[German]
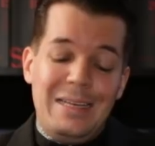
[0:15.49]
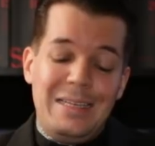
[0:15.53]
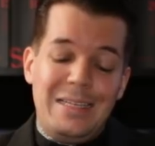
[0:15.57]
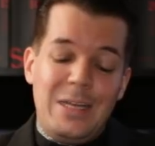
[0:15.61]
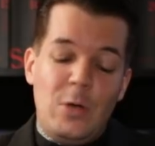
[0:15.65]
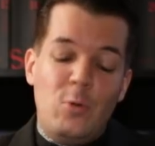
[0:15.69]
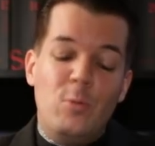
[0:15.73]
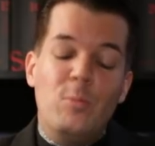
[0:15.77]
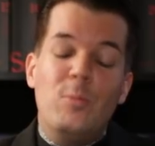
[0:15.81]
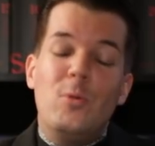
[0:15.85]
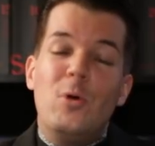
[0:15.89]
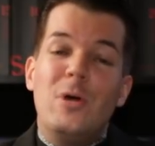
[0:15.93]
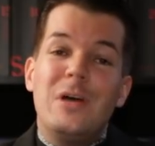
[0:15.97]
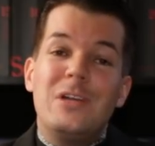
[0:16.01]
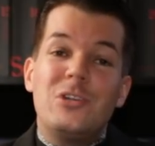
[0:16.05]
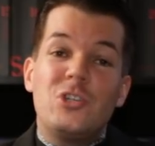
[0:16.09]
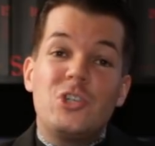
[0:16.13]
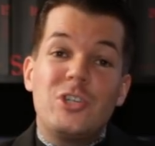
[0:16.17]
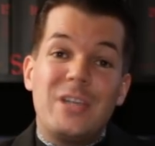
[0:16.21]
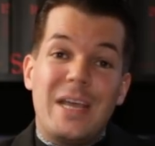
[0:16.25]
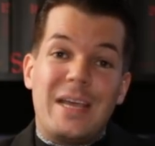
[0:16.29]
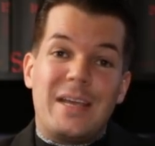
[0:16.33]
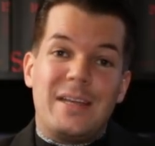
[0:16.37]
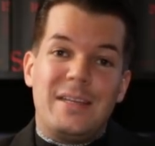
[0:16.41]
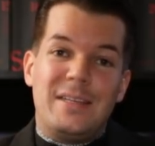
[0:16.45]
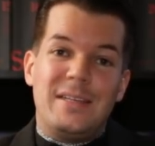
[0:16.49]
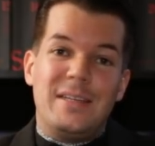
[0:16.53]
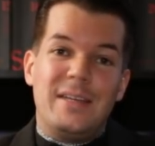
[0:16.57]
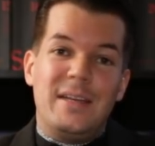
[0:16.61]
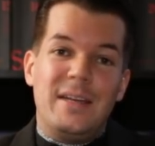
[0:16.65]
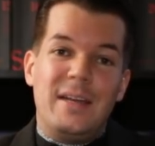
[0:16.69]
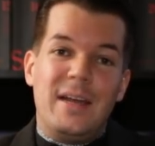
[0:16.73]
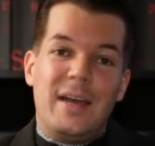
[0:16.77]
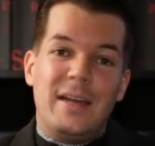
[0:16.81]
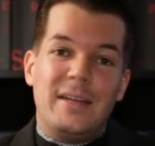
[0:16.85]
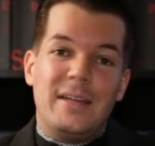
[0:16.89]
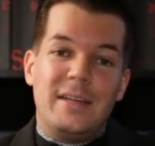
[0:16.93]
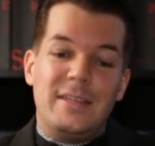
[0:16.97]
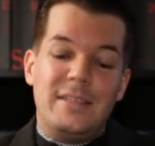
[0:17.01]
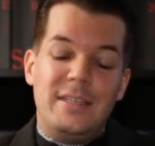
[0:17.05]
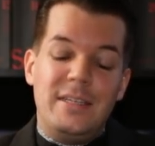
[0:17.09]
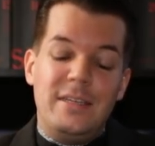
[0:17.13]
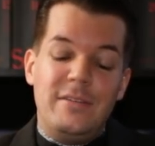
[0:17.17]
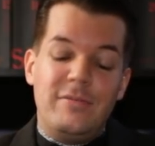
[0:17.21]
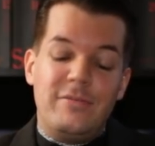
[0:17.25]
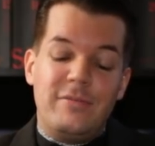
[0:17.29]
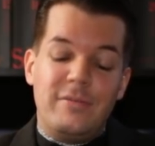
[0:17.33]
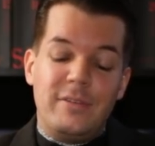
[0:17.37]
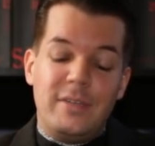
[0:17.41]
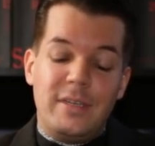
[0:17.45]
Der Humor steckt in einer
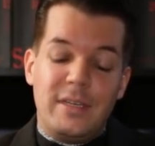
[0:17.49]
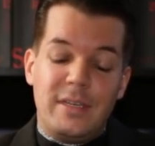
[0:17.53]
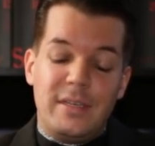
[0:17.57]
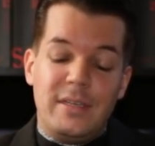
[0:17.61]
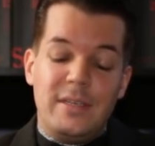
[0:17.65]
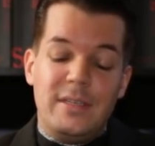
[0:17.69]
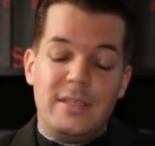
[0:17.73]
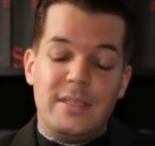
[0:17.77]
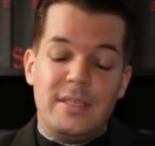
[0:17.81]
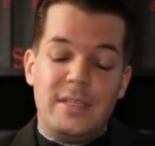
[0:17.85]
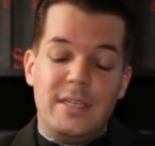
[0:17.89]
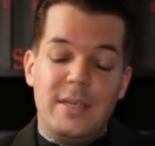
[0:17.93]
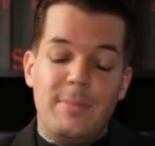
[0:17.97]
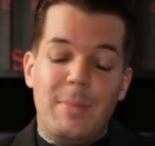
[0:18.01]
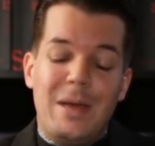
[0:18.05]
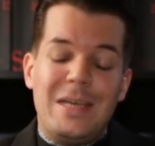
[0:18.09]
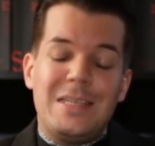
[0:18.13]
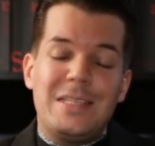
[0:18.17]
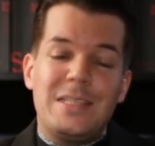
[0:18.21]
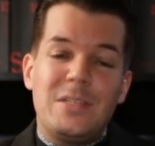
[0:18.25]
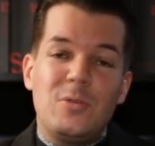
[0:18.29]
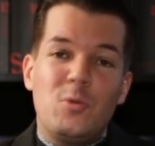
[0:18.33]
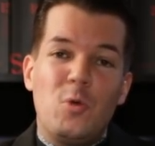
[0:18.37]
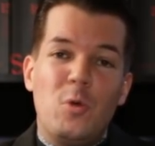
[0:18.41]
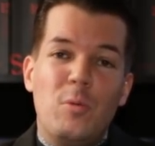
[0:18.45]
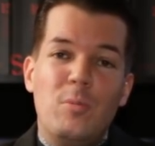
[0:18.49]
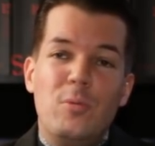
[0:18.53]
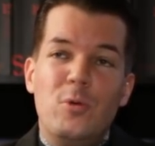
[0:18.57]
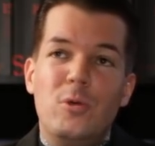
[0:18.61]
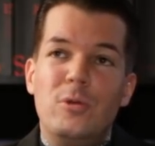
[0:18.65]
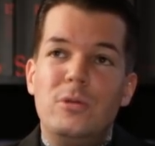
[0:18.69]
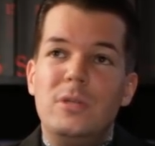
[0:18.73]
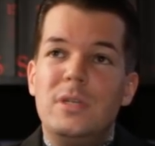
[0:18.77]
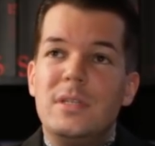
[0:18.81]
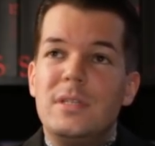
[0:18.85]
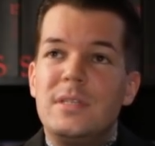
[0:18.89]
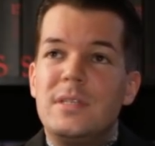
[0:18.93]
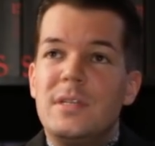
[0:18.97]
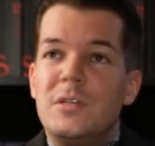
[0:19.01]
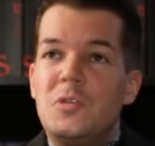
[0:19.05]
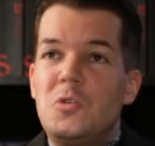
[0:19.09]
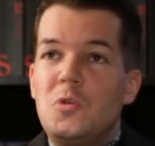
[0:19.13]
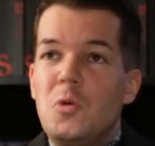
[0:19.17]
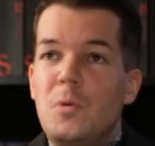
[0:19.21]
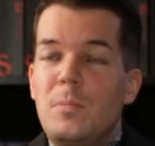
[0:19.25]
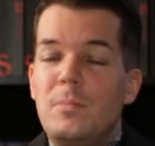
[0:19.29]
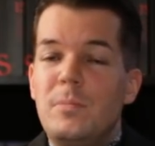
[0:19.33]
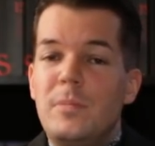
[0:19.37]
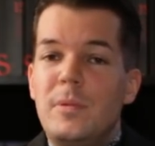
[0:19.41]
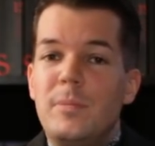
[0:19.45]
tiefen Krise. Die meisten Komödien sind
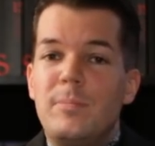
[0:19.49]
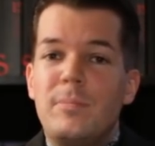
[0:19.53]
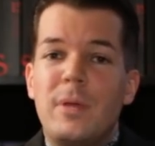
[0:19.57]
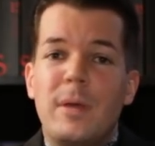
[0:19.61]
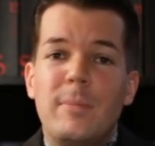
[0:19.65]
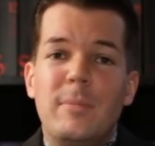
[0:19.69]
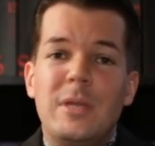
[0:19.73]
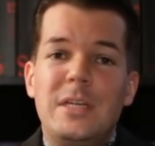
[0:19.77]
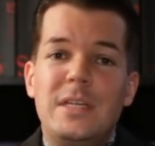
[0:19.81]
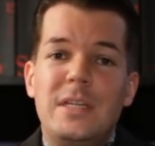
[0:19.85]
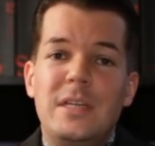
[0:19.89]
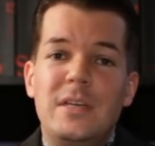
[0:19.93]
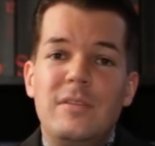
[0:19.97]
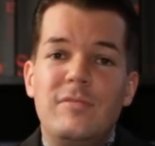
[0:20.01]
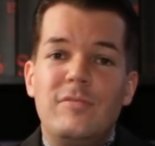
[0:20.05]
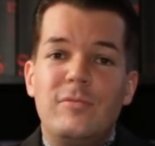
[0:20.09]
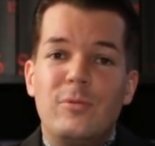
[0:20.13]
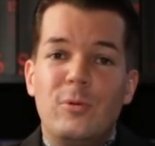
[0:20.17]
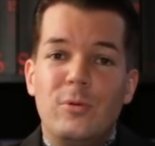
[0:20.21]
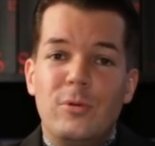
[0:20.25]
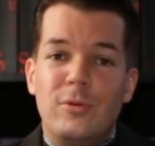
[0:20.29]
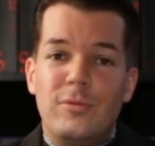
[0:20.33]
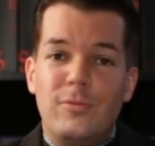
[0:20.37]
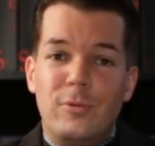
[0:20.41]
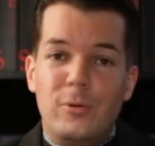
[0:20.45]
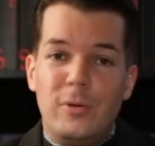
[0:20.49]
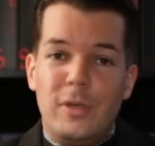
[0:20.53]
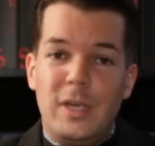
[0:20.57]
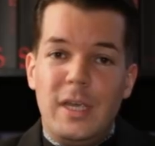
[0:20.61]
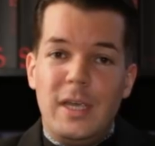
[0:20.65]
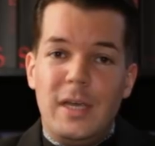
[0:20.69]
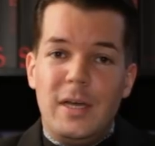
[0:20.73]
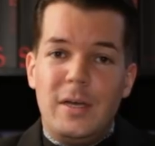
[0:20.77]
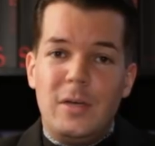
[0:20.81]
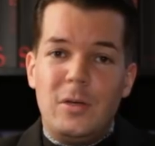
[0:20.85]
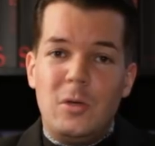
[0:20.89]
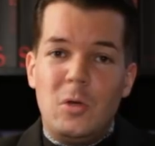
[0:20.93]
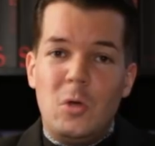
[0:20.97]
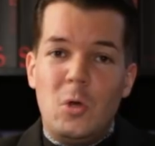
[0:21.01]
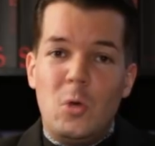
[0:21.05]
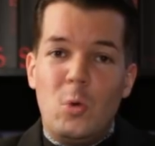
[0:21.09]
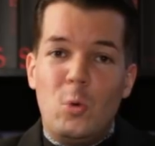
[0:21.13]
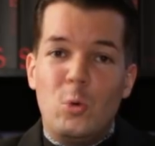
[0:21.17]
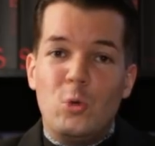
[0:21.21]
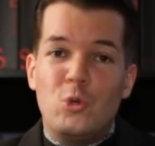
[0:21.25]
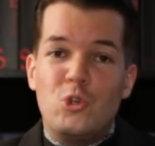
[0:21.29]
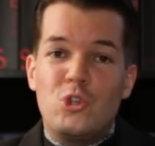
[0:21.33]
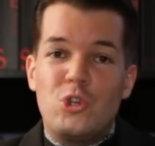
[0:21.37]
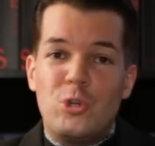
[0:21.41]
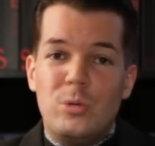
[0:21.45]
dumm, primitiv und vulgär
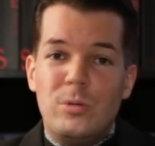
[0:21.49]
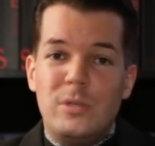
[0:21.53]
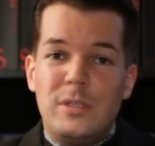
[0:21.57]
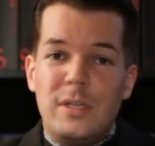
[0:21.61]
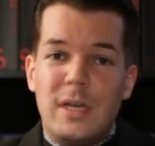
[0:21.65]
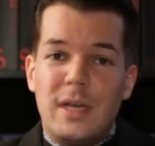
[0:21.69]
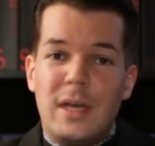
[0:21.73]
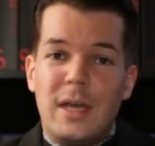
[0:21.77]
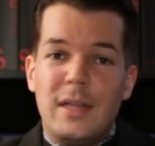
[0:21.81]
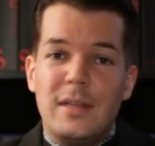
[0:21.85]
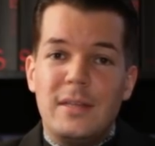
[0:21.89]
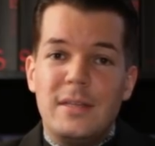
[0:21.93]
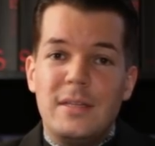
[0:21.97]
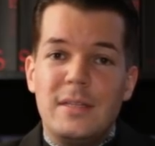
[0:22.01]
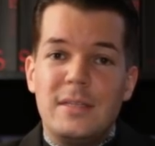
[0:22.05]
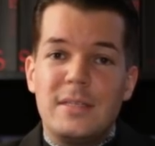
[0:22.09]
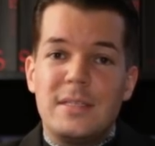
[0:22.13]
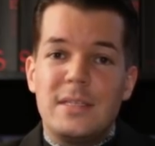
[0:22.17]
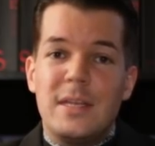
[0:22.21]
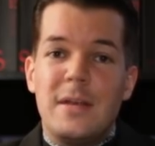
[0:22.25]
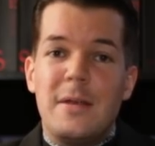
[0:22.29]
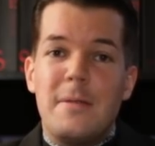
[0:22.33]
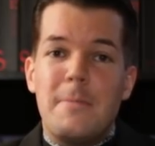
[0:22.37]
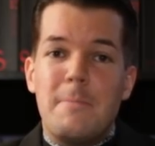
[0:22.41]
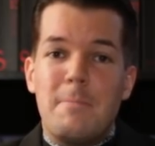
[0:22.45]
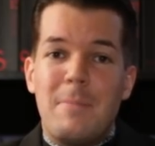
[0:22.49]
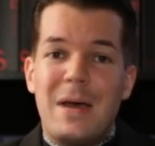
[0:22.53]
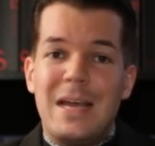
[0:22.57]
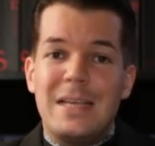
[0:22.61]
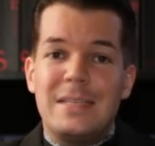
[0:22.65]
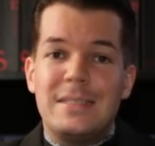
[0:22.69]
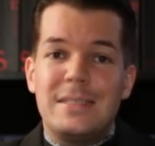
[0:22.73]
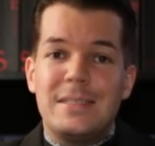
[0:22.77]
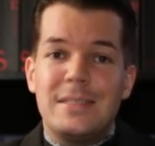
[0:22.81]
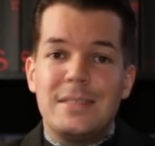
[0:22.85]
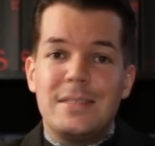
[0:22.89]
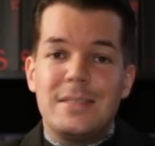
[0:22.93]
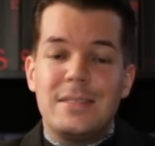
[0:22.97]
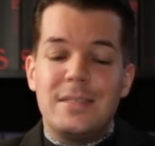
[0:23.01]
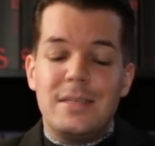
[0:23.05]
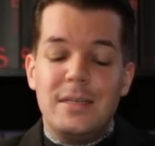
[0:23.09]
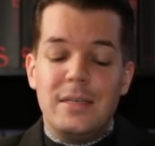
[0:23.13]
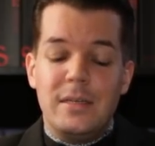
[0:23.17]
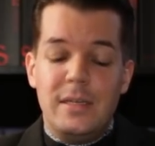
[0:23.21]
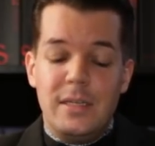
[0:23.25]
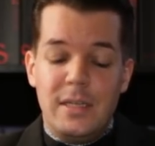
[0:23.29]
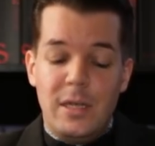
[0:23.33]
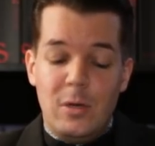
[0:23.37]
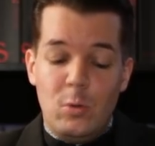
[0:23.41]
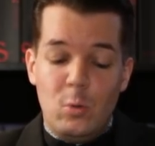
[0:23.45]
und schuld daran sind meistens die
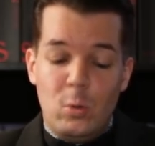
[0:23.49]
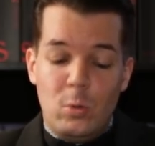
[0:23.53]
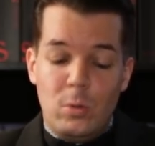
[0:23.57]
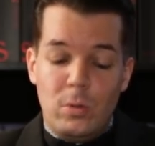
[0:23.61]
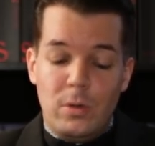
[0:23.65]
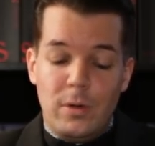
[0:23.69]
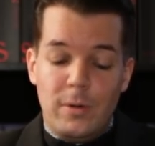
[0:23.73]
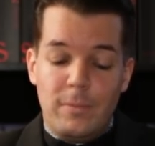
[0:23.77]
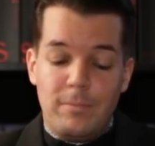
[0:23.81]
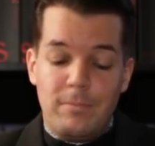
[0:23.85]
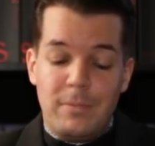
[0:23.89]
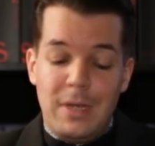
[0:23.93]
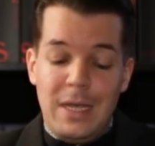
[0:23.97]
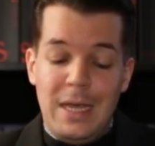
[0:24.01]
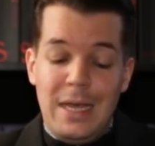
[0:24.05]
Dialoge.